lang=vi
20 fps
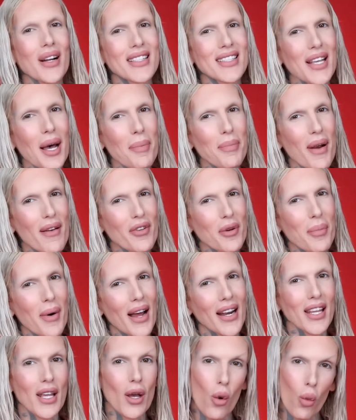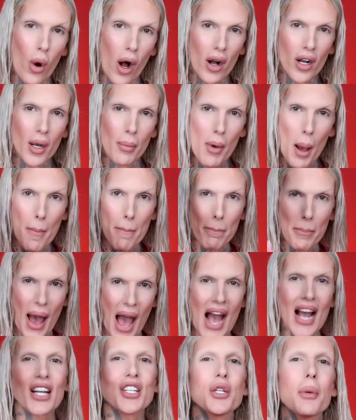nói chuyện vô cùng hài hước,
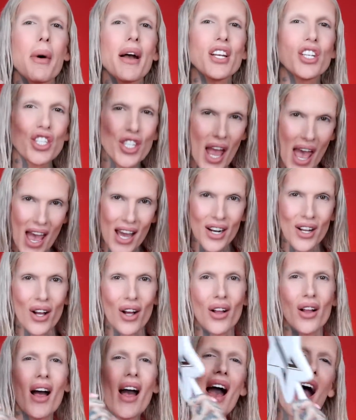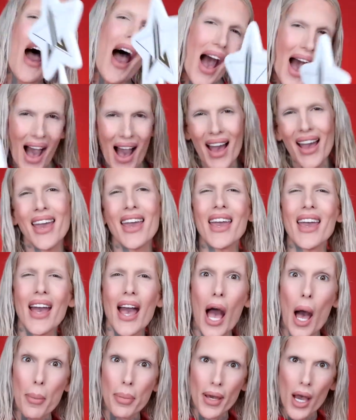khiến cho anh có một lượng fan vô cùng hùng hậu.
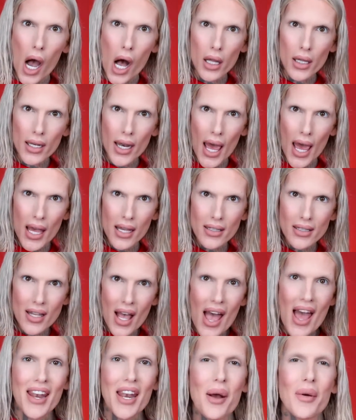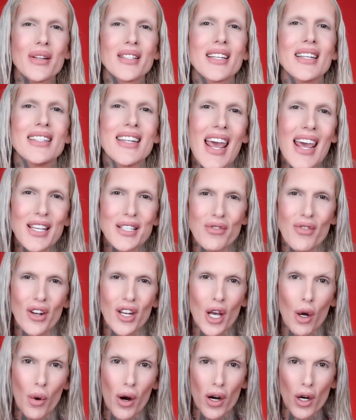Có thể nói đây chính là kênh YouTube của
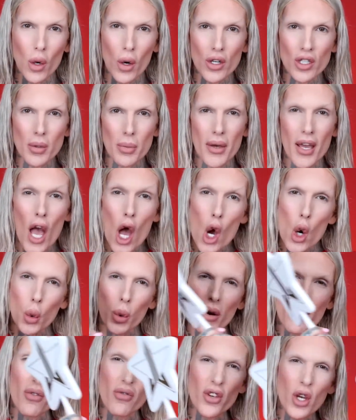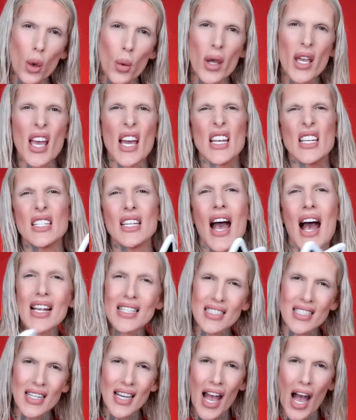Nam mà có lượng subscribe là
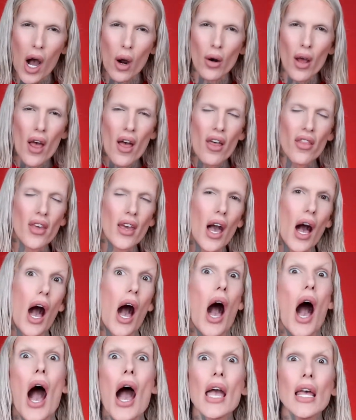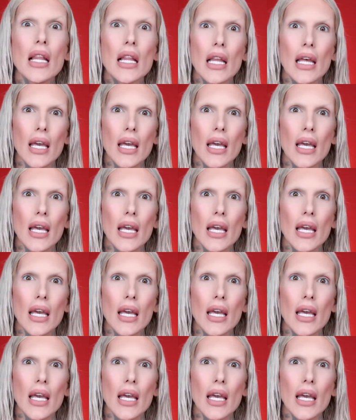nữ gần như cao nhất trên YouTube.